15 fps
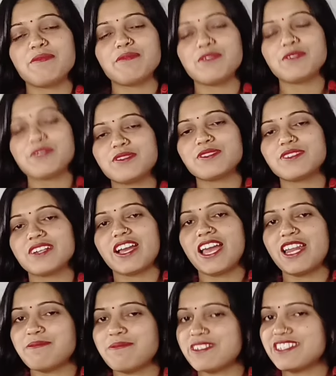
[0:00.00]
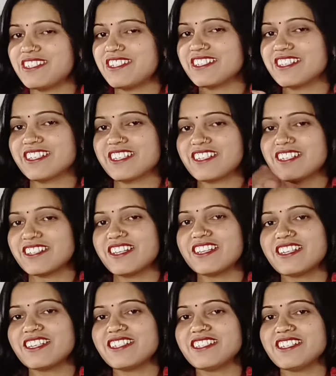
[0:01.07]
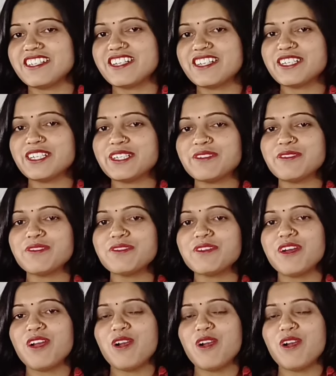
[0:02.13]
आप लोग आल पे सेट करके रख लीजिए घंटी को